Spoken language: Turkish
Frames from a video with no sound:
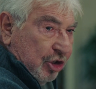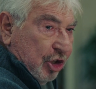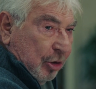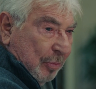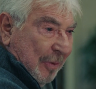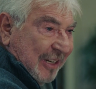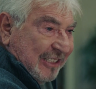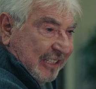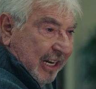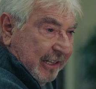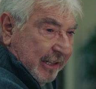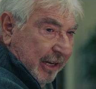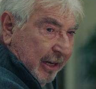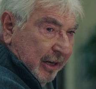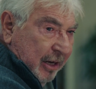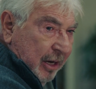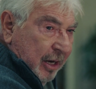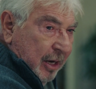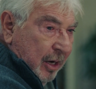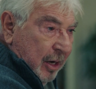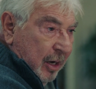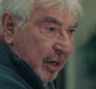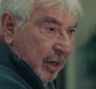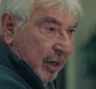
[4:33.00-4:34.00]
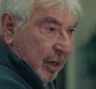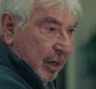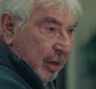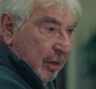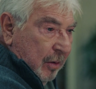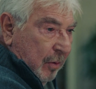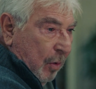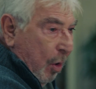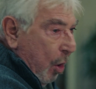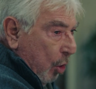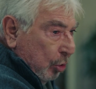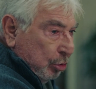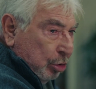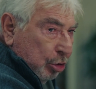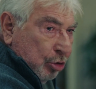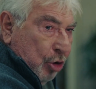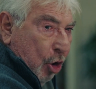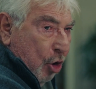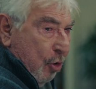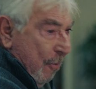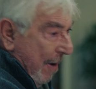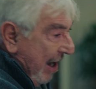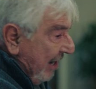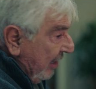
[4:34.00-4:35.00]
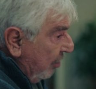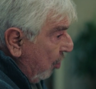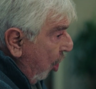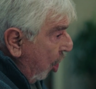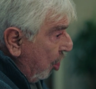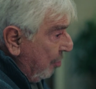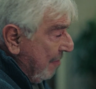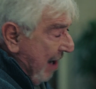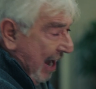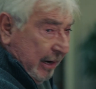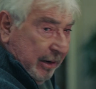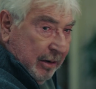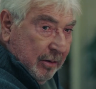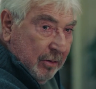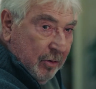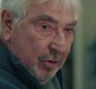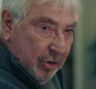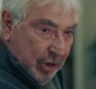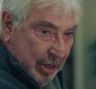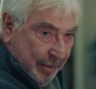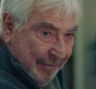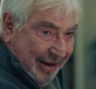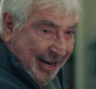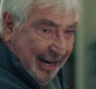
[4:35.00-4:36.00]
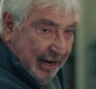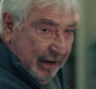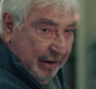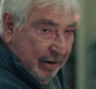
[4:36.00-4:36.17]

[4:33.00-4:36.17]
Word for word: çıkmasaydı Oğuz'u dövmen normal, öyle mi?